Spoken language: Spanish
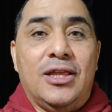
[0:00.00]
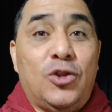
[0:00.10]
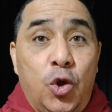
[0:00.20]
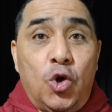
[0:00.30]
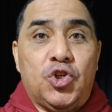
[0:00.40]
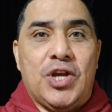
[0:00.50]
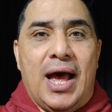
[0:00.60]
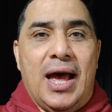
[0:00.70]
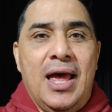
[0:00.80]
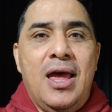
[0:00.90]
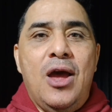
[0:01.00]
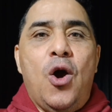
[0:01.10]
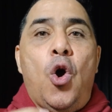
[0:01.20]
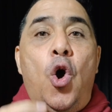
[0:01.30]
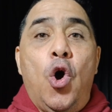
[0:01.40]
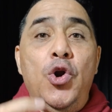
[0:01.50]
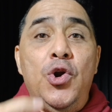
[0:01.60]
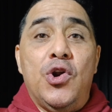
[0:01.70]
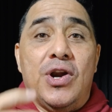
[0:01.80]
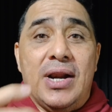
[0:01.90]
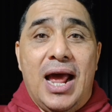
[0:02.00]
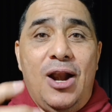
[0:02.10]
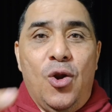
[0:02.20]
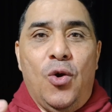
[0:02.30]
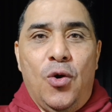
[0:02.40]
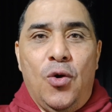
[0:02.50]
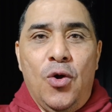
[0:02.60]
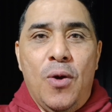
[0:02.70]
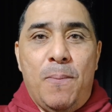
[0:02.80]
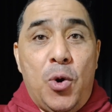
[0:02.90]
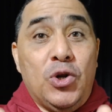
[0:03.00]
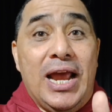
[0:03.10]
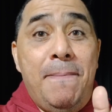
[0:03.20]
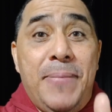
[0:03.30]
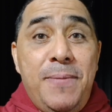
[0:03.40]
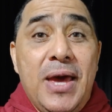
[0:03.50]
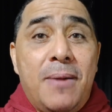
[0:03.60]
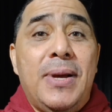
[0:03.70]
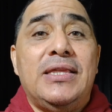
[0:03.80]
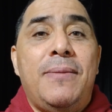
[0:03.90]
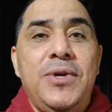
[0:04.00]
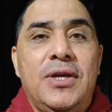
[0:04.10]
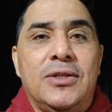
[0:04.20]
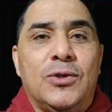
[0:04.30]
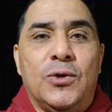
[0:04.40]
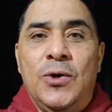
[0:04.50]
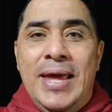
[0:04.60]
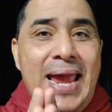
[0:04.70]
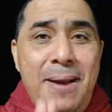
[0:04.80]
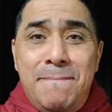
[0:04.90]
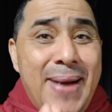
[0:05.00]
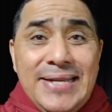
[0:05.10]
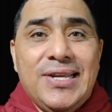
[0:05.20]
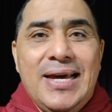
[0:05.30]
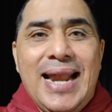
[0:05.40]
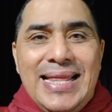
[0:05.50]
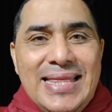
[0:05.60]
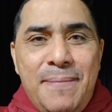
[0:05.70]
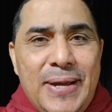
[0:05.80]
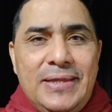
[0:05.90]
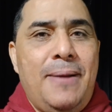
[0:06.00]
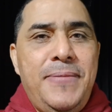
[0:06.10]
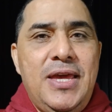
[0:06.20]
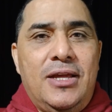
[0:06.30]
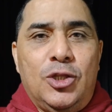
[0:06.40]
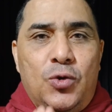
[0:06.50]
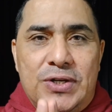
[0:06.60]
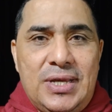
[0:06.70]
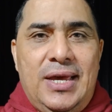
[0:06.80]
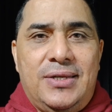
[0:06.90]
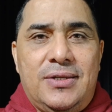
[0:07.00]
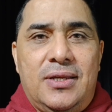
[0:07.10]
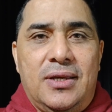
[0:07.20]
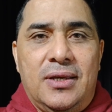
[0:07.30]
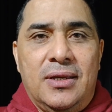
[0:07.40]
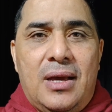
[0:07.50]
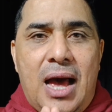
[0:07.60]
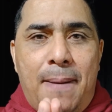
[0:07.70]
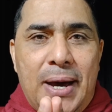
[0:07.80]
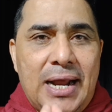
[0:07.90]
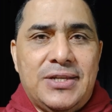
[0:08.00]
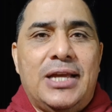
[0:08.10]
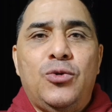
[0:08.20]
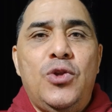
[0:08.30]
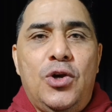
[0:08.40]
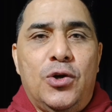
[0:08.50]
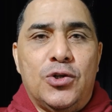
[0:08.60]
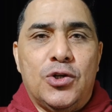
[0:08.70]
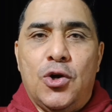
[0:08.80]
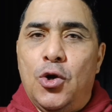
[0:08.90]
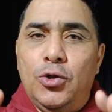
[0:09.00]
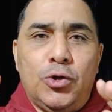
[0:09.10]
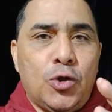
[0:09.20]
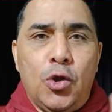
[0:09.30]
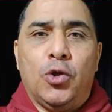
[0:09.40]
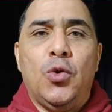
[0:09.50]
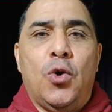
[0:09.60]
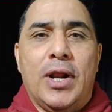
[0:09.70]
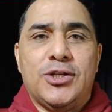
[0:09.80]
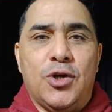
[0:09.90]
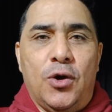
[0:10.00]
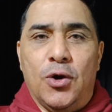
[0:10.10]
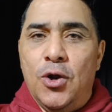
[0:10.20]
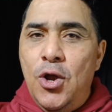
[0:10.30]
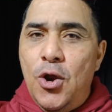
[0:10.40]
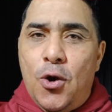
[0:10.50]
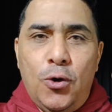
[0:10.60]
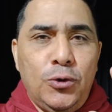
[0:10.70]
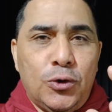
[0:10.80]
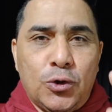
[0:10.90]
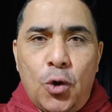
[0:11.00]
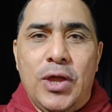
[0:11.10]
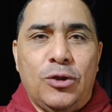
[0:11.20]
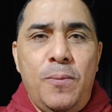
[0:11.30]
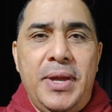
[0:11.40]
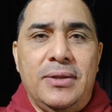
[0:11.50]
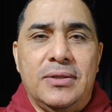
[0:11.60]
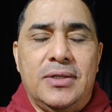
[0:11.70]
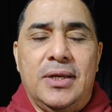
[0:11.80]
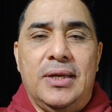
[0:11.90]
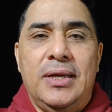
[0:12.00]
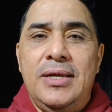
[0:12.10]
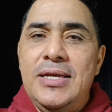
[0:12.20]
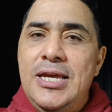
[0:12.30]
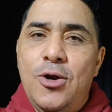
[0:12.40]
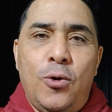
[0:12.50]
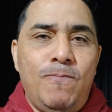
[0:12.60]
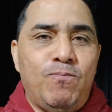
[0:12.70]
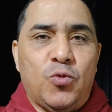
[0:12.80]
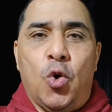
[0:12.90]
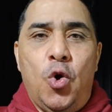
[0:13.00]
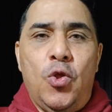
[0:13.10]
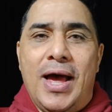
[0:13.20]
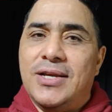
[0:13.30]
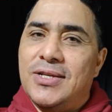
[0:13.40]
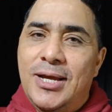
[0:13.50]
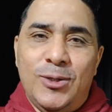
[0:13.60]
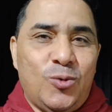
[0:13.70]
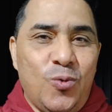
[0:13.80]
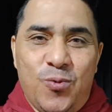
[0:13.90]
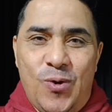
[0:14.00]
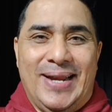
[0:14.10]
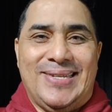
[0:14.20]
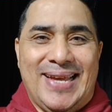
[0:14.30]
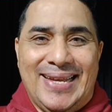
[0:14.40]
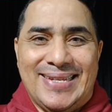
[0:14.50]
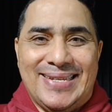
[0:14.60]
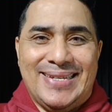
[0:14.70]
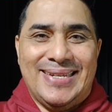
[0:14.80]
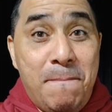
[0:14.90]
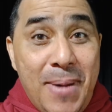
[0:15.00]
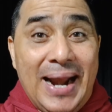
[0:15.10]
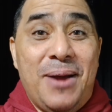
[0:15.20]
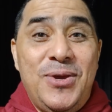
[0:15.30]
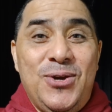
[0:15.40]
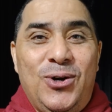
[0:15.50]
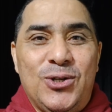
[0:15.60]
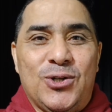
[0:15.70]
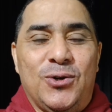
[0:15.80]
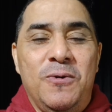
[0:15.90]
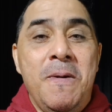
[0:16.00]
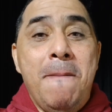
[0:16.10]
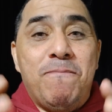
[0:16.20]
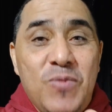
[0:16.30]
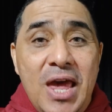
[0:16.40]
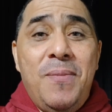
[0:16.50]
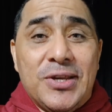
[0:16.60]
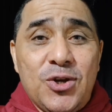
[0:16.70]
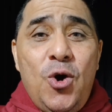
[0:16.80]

dosa, honralo porque el primer mandamiento, el más grande mandamiento es este. Amarás a tu Dios con todo tu corazón, con toda tu mente y con todas tus fuerzas. Maravilloso. Debes